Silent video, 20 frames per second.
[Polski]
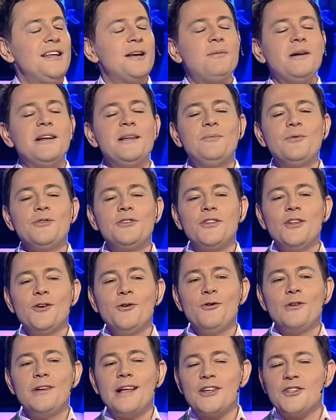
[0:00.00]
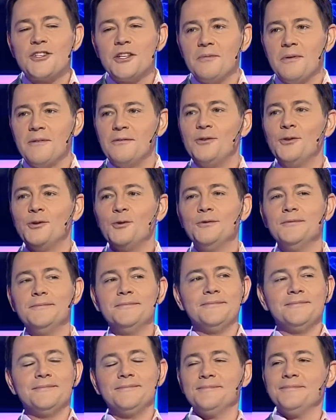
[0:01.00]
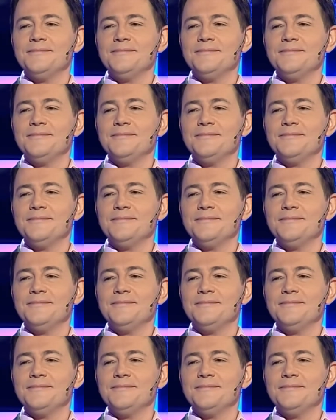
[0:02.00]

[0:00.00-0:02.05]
Niech pani pójdzie do góry, ja szedłem w dół.